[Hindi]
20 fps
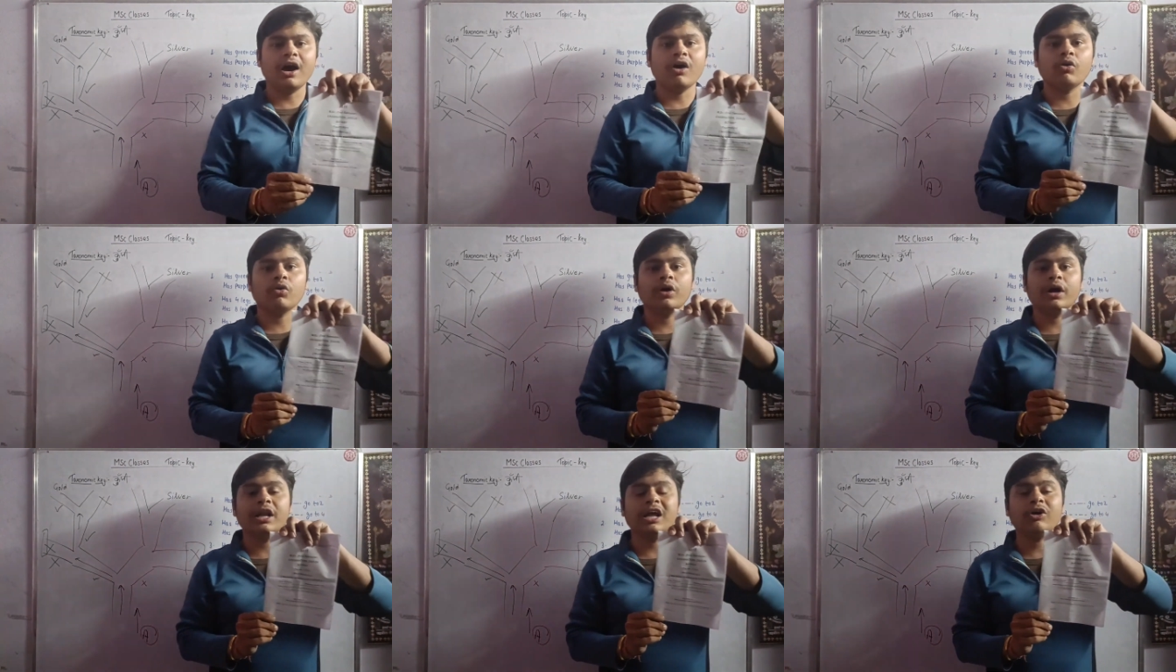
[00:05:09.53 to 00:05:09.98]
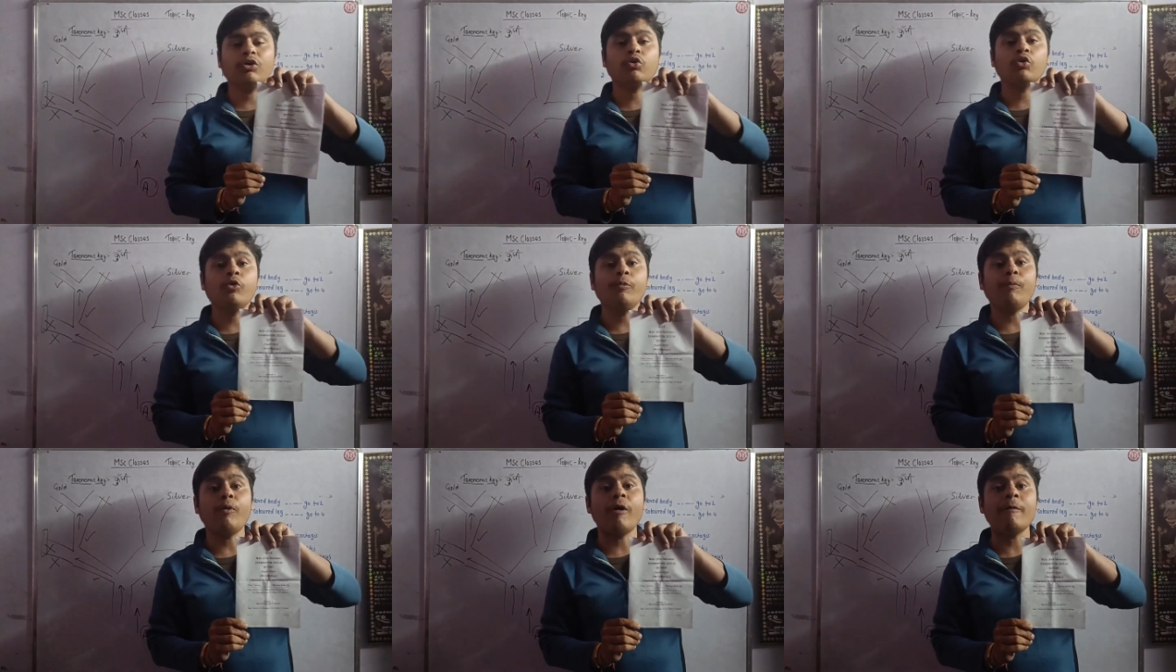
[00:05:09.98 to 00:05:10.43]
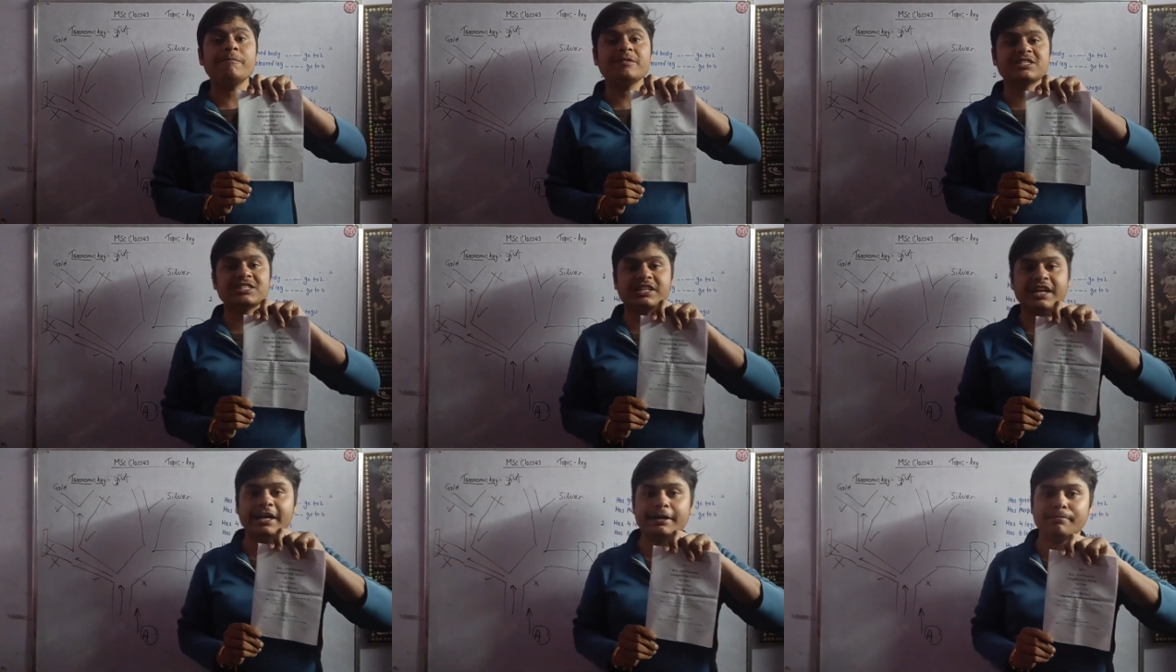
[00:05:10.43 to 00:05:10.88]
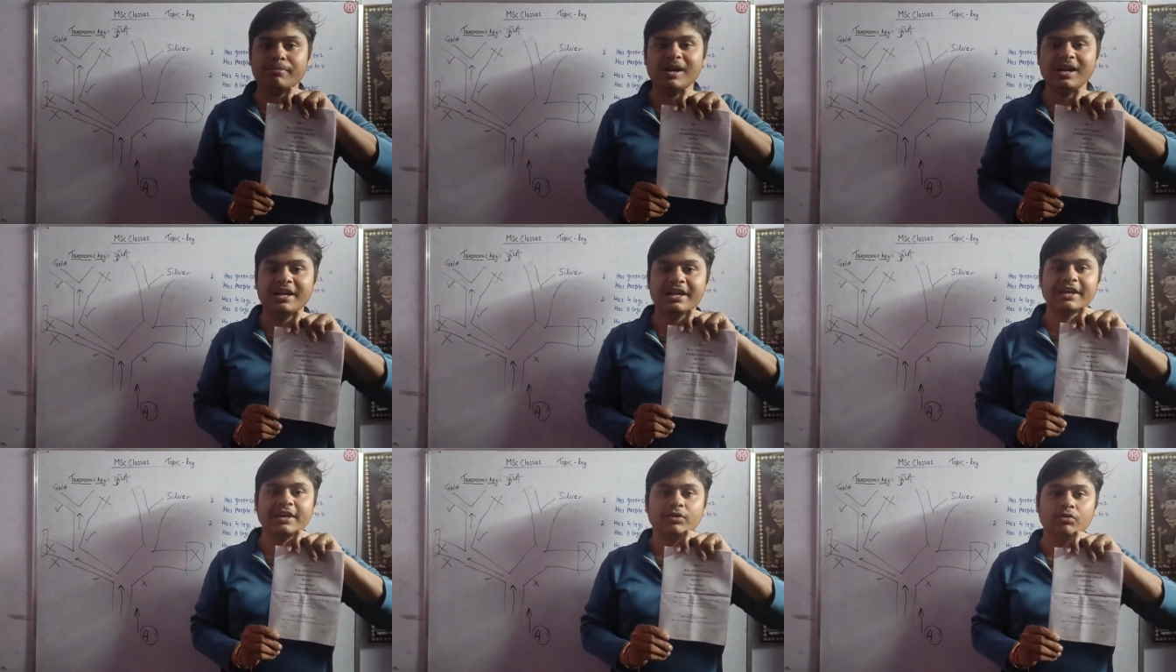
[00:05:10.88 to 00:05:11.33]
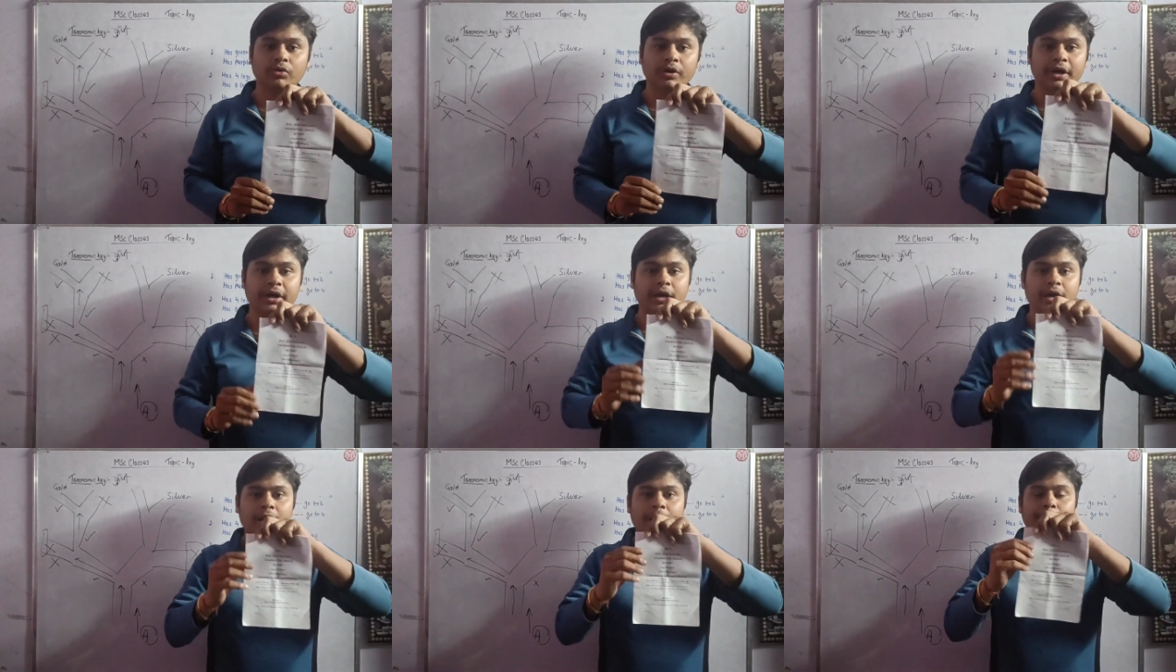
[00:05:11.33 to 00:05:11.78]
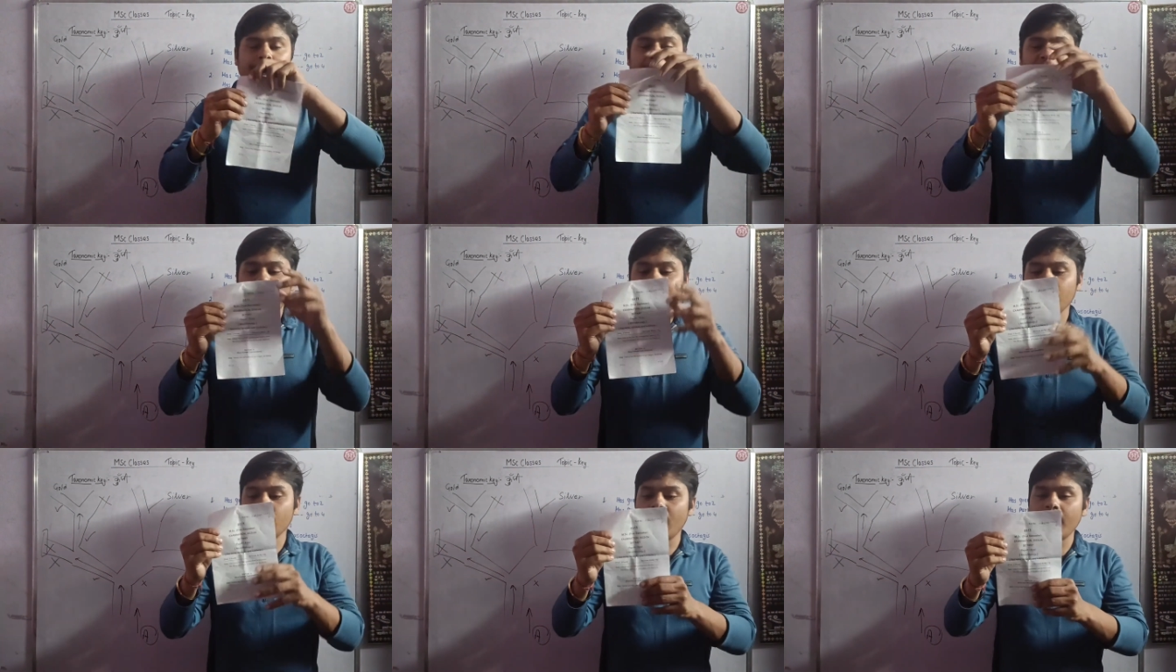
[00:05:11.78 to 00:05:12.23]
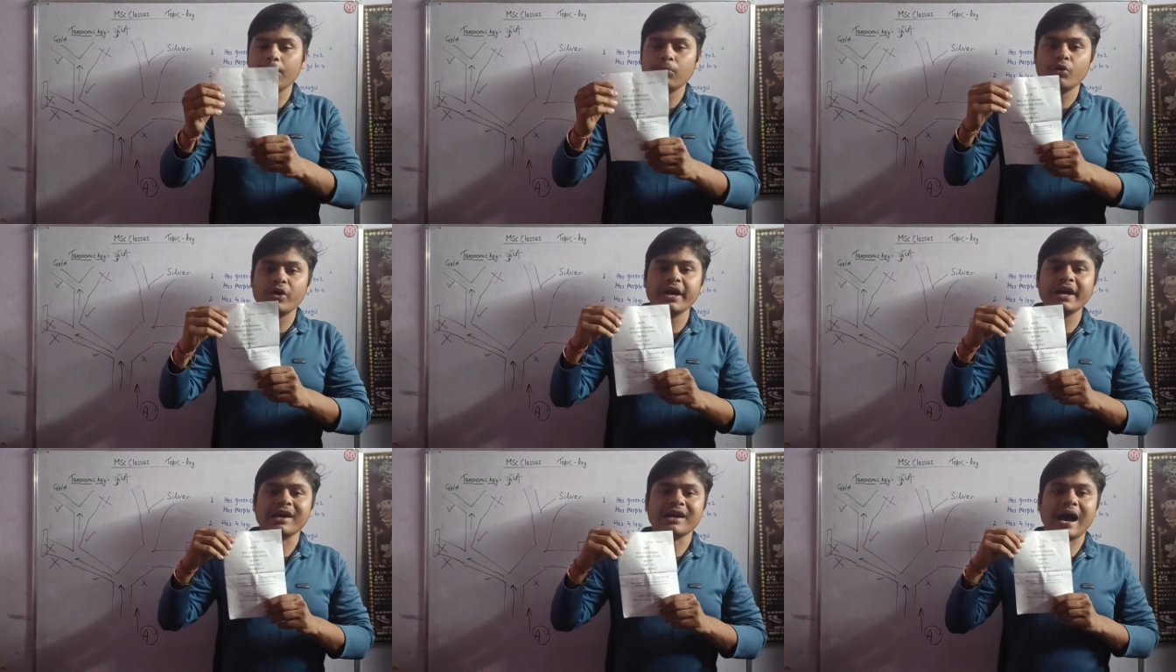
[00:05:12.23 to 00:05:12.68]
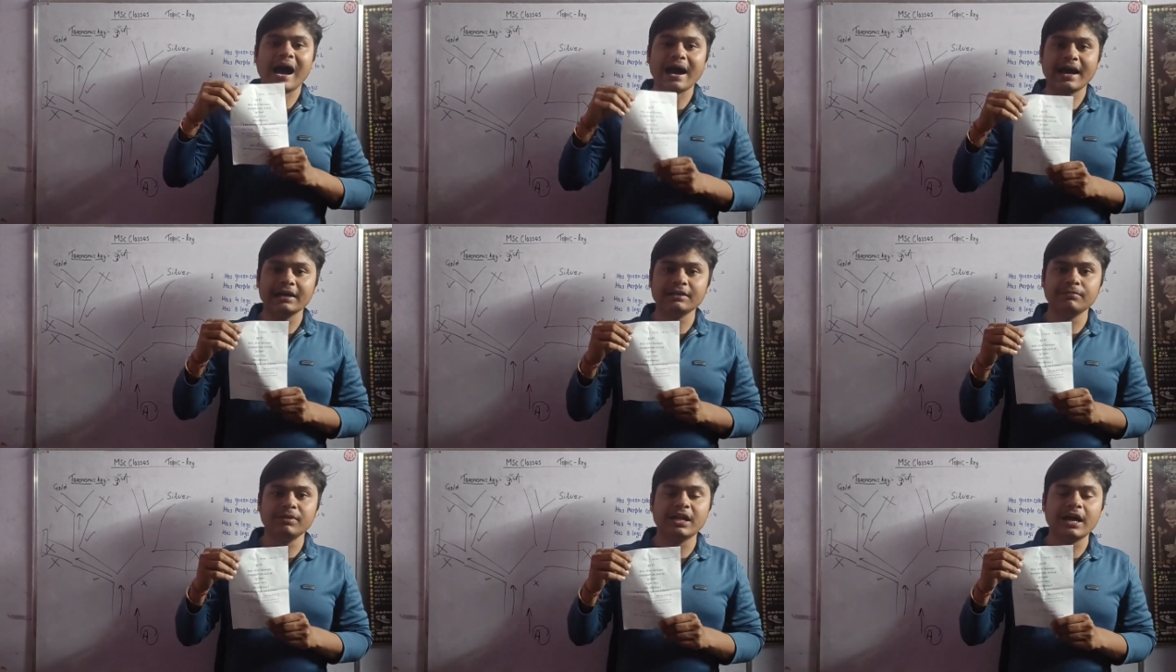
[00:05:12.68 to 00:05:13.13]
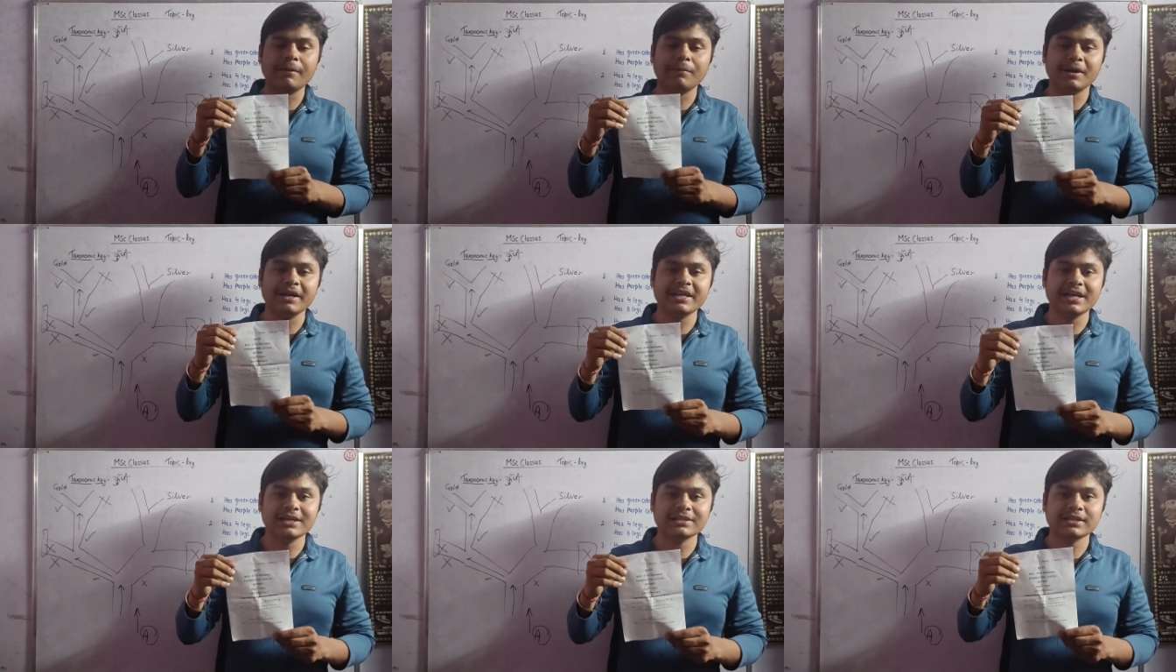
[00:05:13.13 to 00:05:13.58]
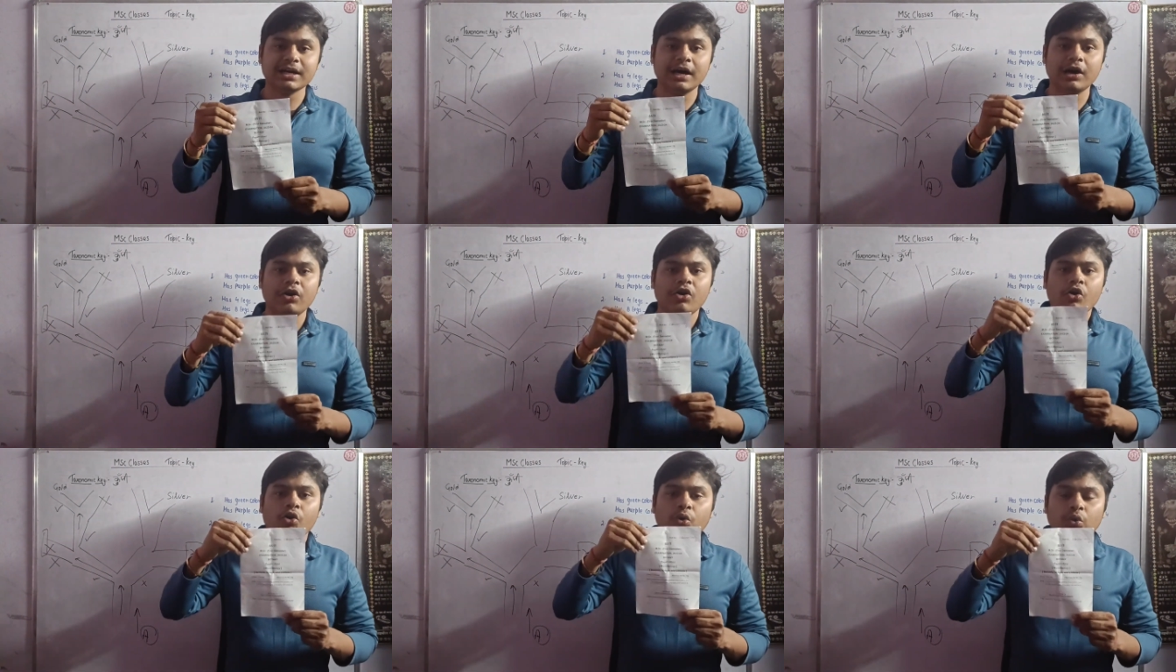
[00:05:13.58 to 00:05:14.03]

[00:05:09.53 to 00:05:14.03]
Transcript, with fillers: क्या होगा ना ग्रुप ऑफ स्टेटमेंट लिखे होंगे मान लो आपको एक कागज मिला बढ़िया सा